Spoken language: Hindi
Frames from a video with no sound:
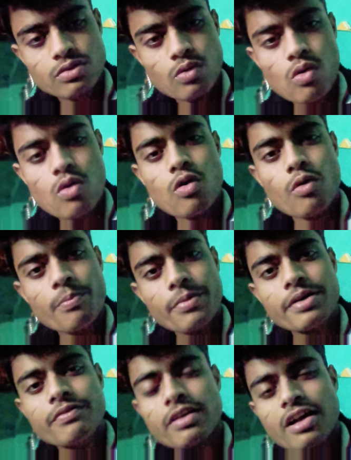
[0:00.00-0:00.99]
तो
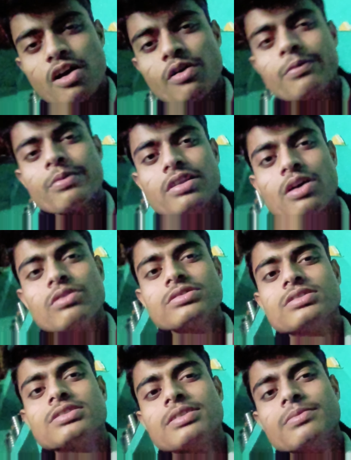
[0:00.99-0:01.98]
होममेड वर्कआउट भी
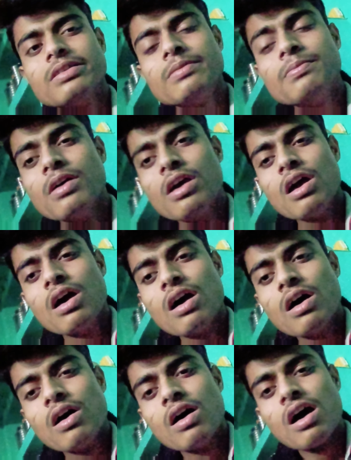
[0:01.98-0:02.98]
बताऊँगा जिससे मतलब
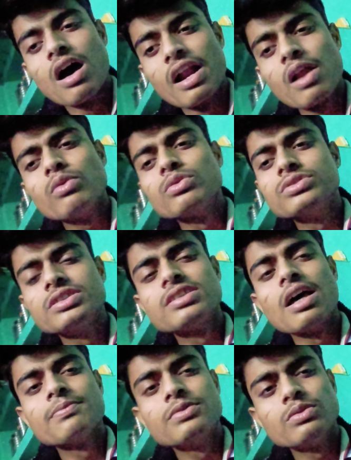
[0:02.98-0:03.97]
अराउंड उस
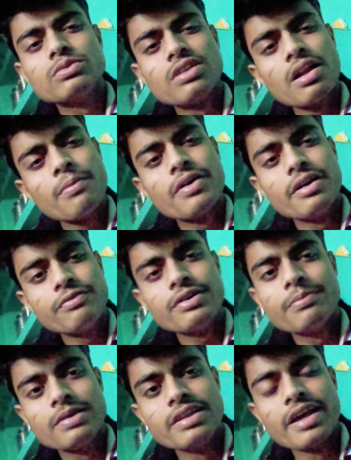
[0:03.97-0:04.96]
हिसाब से उतना
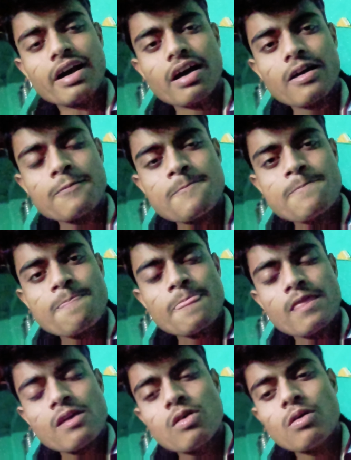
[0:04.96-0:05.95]
बेनिफिट मिल जाएगा
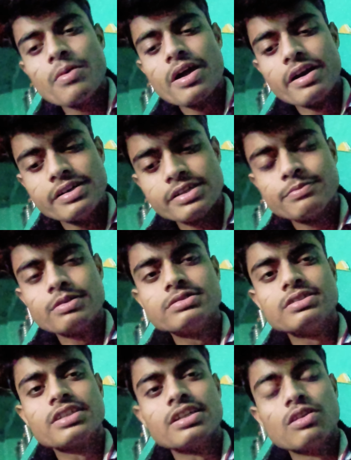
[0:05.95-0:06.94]
मैं हंड्रेड
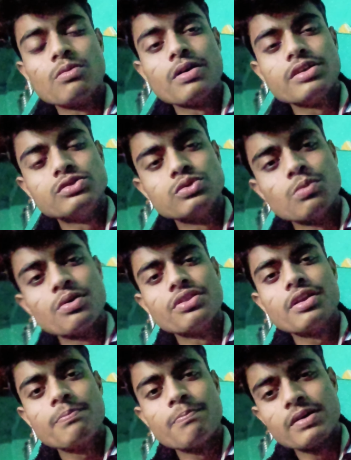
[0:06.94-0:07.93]
परसेंट कहता हूँ भाई जो
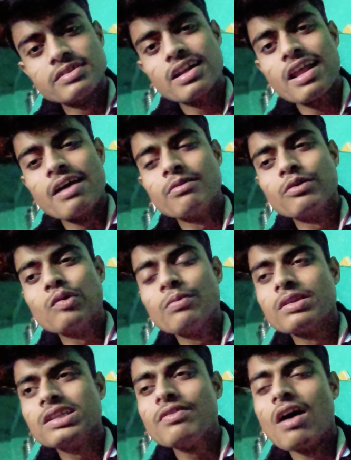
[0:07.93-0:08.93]
बंदा पतला है बिल्कुल
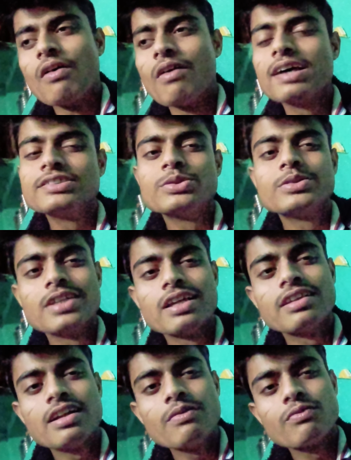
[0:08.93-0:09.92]
मतलब हवा से उड़
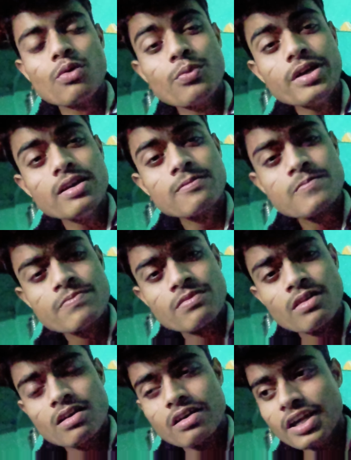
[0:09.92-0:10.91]
जाता है ना वो भी
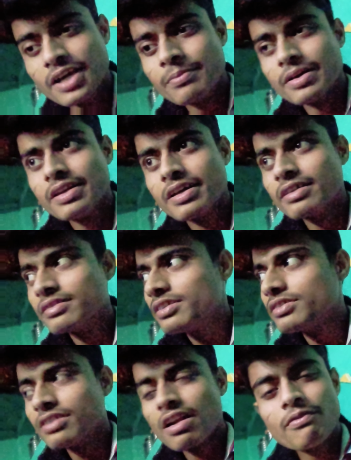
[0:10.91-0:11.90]
एक महीने के
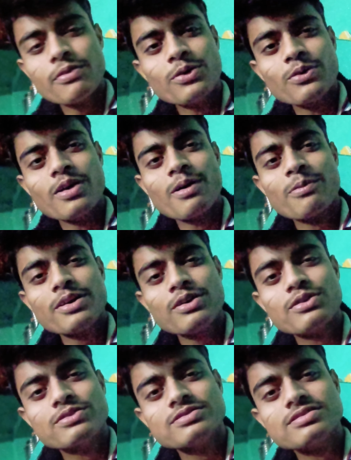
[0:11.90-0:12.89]
अंदर इतना फिट हो जाएगा भाई
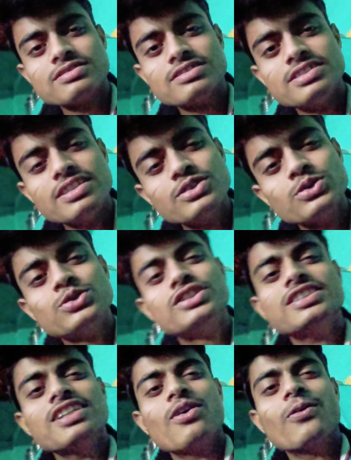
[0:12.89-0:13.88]
किसी ने
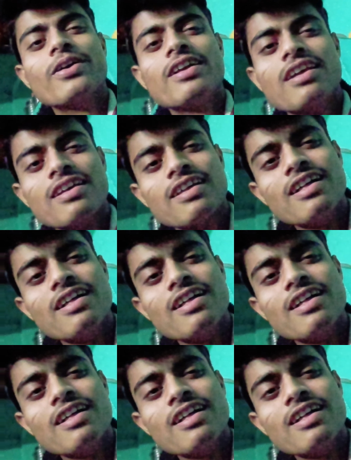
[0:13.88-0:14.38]
सोची ना होगी